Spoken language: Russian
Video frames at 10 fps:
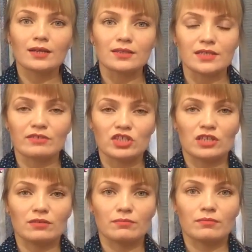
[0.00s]

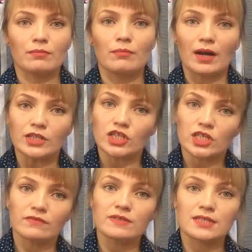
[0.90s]
Девочки,
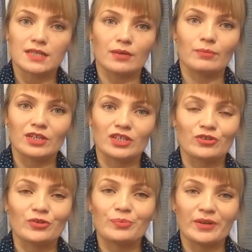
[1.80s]
мальчики, всем
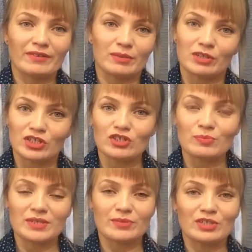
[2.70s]
большой привет! Большое
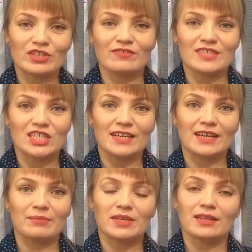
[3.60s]
спасибо, что вы зашли
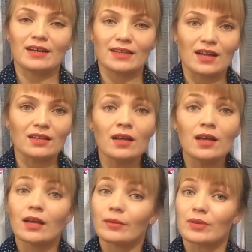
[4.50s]
ко мне на канал.
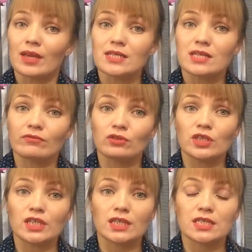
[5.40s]
Меня зовут
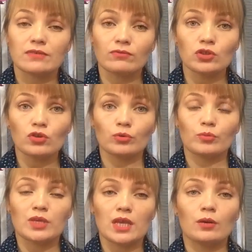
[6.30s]
Ирина. Сегодня у
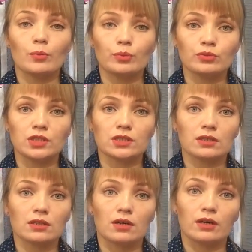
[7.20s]
меня будет
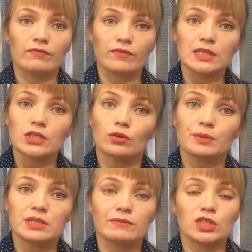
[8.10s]
э, видео,
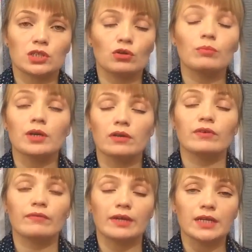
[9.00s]
посвящено моим
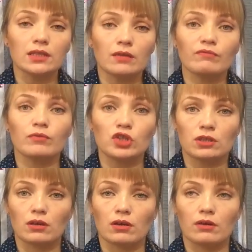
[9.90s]
фаворитам,
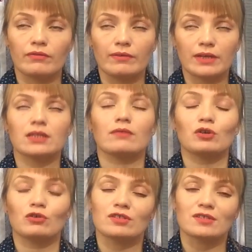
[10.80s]
фаворит, э, фаворитам в
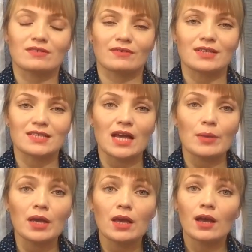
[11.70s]
уходе за
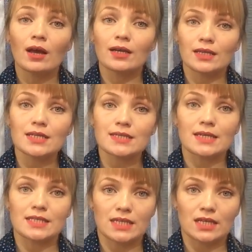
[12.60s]
волосами и
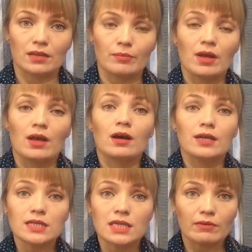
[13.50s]
за телом.
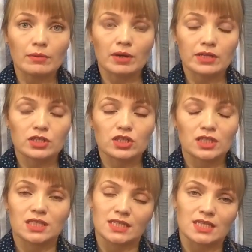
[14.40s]
Если вам, конечно,
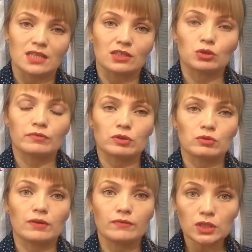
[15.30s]
интересно такого
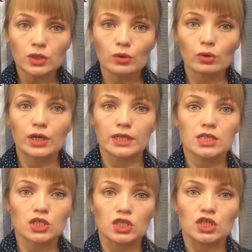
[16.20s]
рода видео,
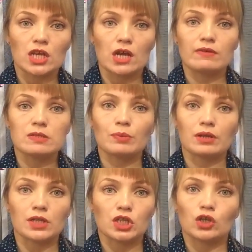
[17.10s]
конечно же, я вас
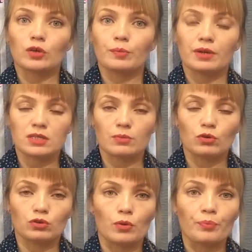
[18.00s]
приглашаю к
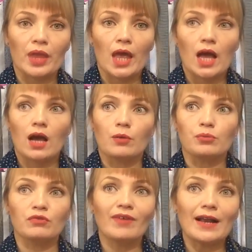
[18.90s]
просмотру.
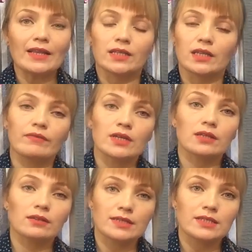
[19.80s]
Буквально,
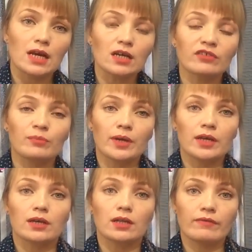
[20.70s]
наверное, на днях в
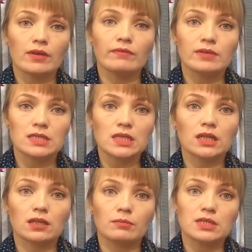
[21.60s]
моей голове
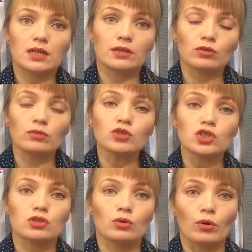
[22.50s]
возникла мысль о том,
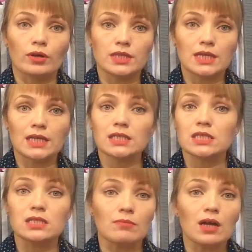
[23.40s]
что я не
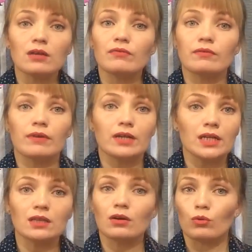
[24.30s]
снимала
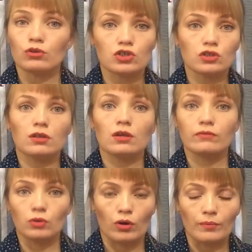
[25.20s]
фавориты очень
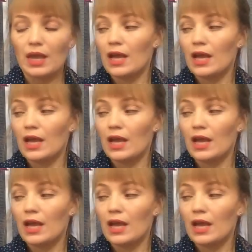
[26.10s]
давно.